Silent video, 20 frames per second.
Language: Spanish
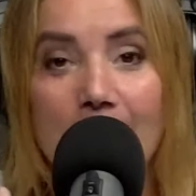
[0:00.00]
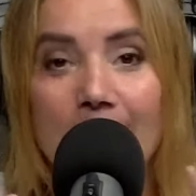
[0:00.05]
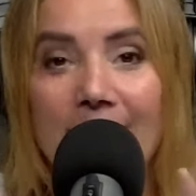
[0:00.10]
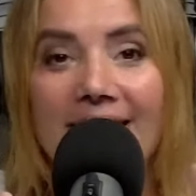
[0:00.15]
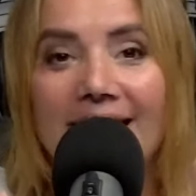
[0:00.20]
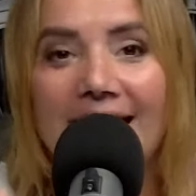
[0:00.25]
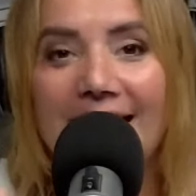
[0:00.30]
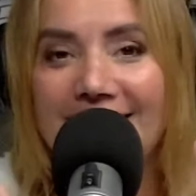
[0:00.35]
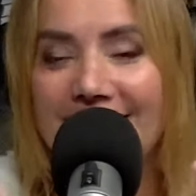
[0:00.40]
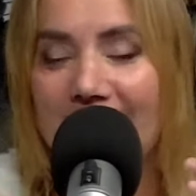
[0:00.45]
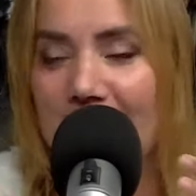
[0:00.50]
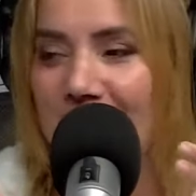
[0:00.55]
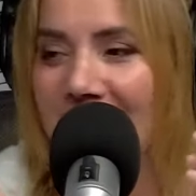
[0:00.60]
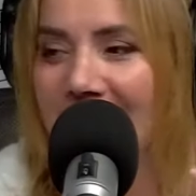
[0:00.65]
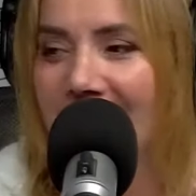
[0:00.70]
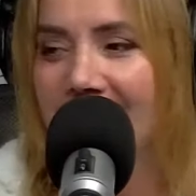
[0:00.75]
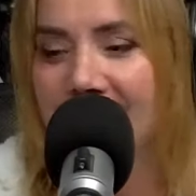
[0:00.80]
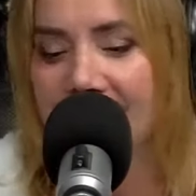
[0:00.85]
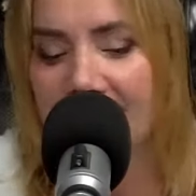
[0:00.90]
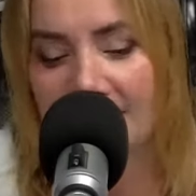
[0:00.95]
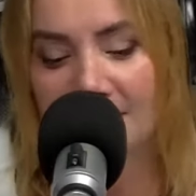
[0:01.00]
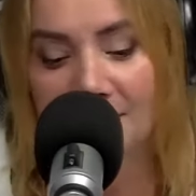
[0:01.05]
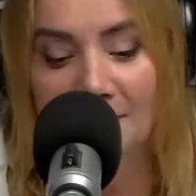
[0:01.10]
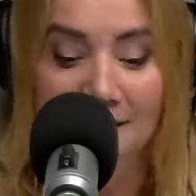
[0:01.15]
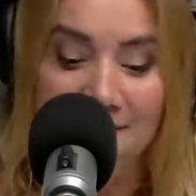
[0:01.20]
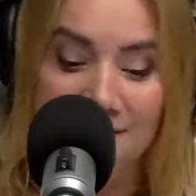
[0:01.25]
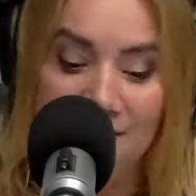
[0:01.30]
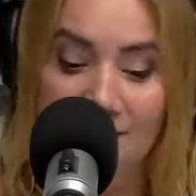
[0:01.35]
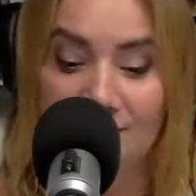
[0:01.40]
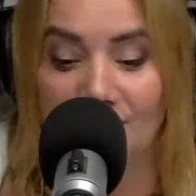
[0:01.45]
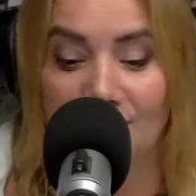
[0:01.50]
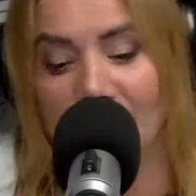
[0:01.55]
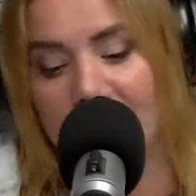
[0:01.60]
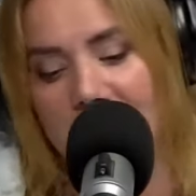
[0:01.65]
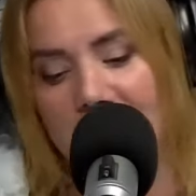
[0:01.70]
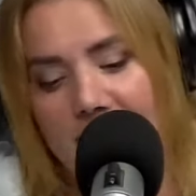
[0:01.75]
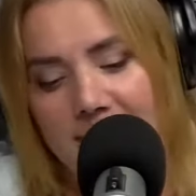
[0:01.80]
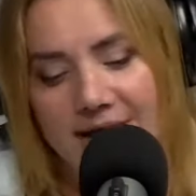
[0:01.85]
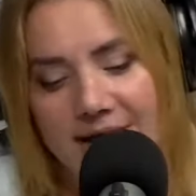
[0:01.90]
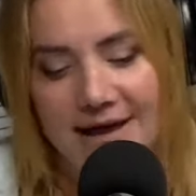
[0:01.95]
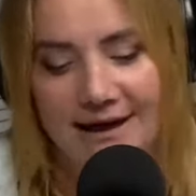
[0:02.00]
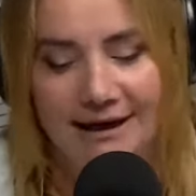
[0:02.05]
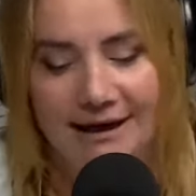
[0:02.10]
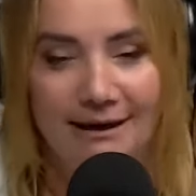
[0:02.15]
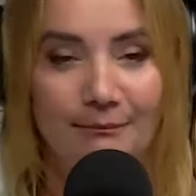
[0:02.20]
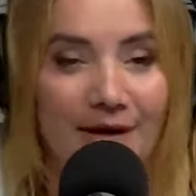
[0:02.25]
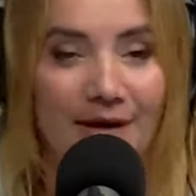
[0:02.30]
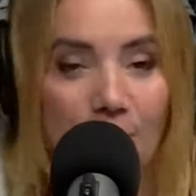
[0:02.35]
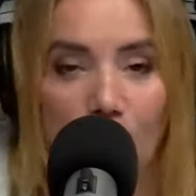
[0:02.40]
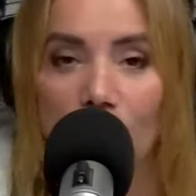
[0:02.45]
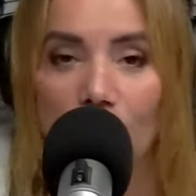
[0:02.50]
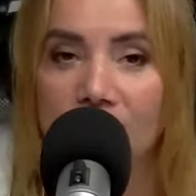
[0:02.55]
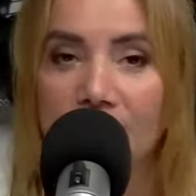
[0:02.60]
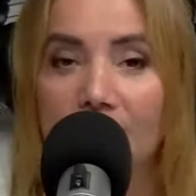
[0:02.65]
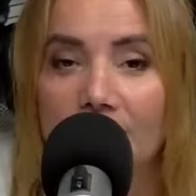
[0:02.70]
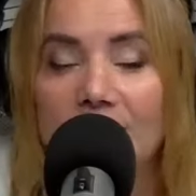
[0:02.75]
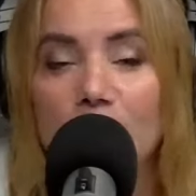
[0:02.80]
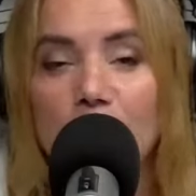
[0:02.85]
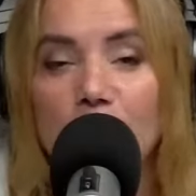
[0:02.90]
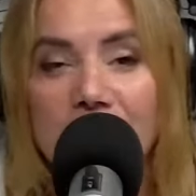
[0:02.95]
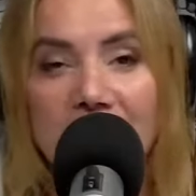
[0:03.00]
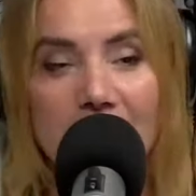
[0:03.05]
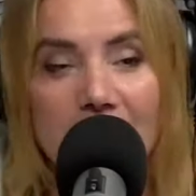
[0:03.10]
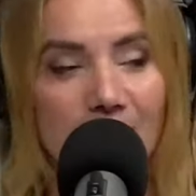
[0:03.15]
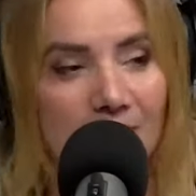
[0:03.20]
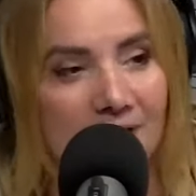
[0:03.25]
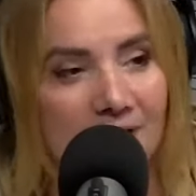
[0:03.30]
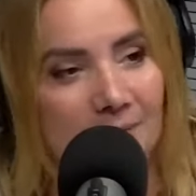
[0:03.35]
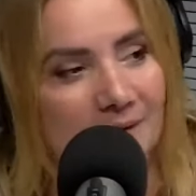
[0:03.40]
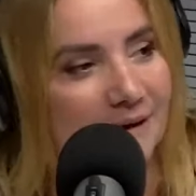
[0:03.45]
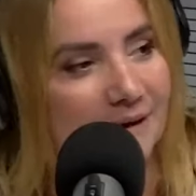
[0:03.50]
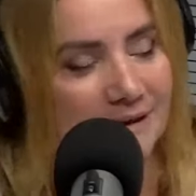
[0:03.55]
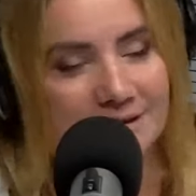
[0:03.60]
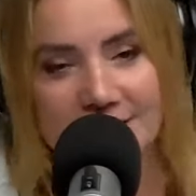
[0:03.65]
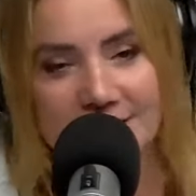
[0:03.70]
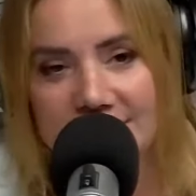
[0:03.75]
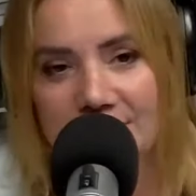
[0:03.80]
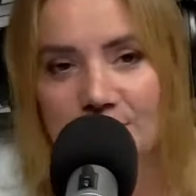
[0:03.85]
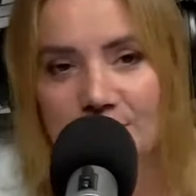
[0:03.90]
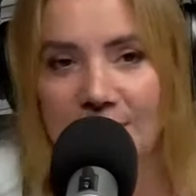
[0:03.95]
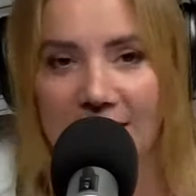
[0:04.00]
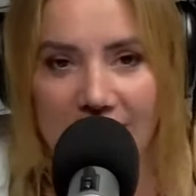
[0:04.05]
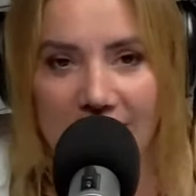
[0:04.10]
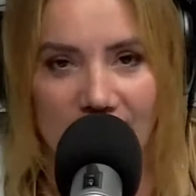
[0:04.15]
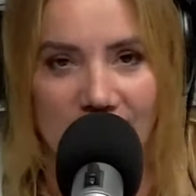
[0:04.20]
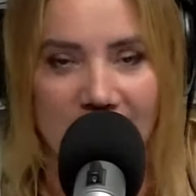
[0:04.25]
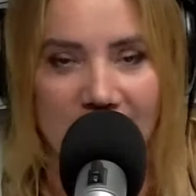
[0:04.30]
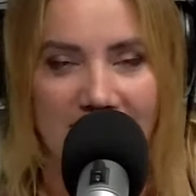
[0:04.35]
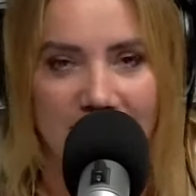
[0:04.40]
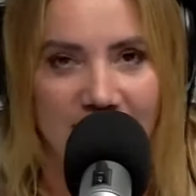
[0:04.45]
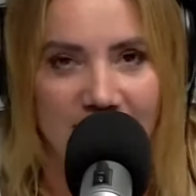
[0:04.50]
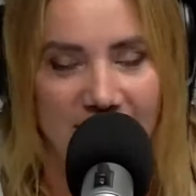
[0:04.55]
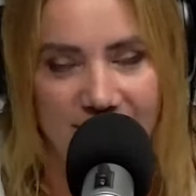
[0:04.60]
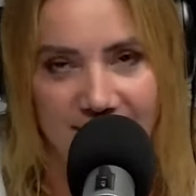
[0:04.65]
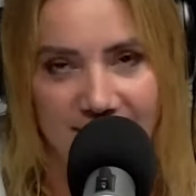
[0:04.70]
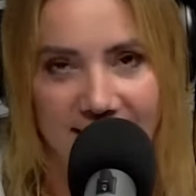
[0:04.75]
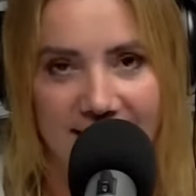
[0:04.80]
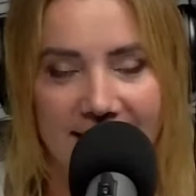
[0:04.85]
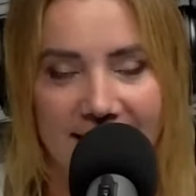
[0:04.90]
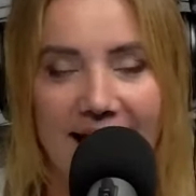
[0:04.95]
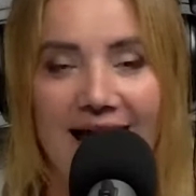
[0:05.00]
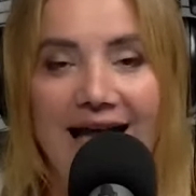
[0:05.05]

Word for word: Me encanta, me encanta, Eve, sos, de la mía. me gusta, me gusta porque me estás haciendo una crónica perfecta.